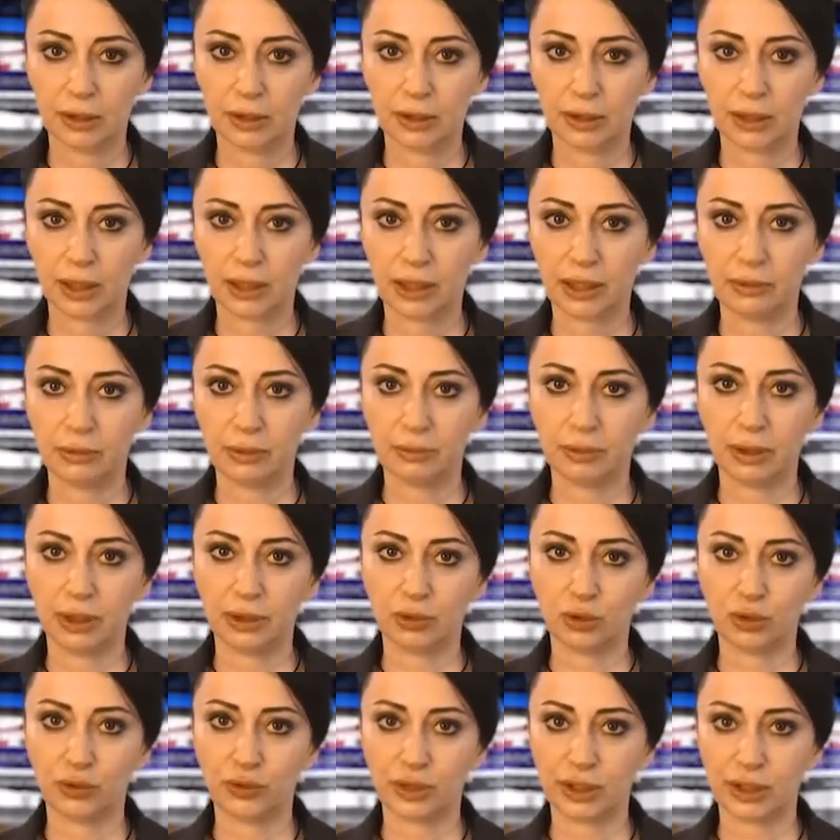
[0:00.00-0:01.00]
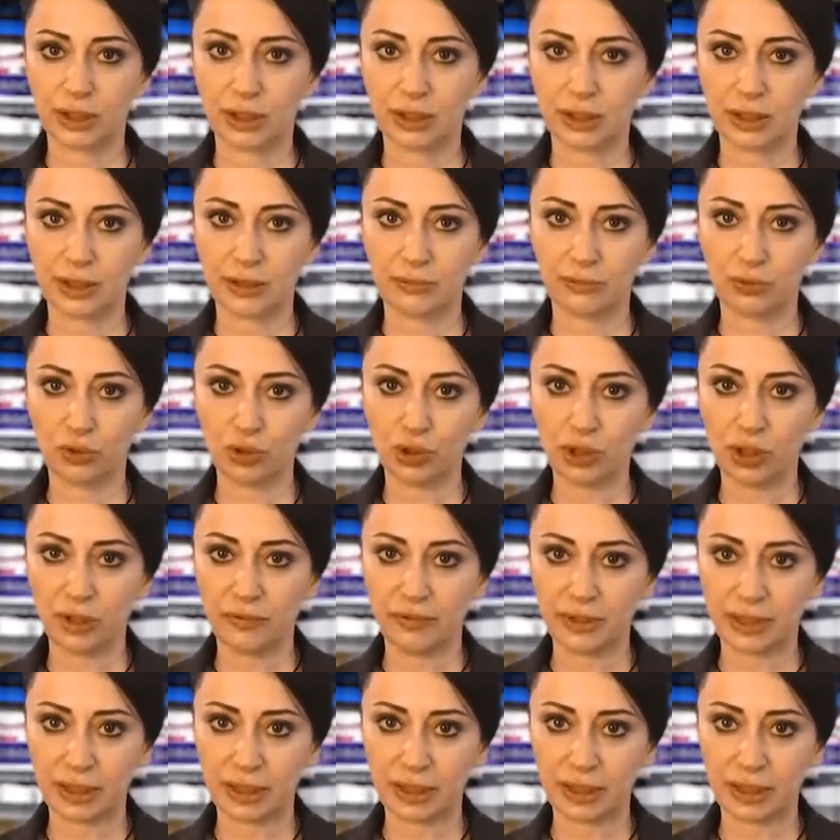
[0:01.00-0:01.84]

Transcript: Такими были новости на сегодня.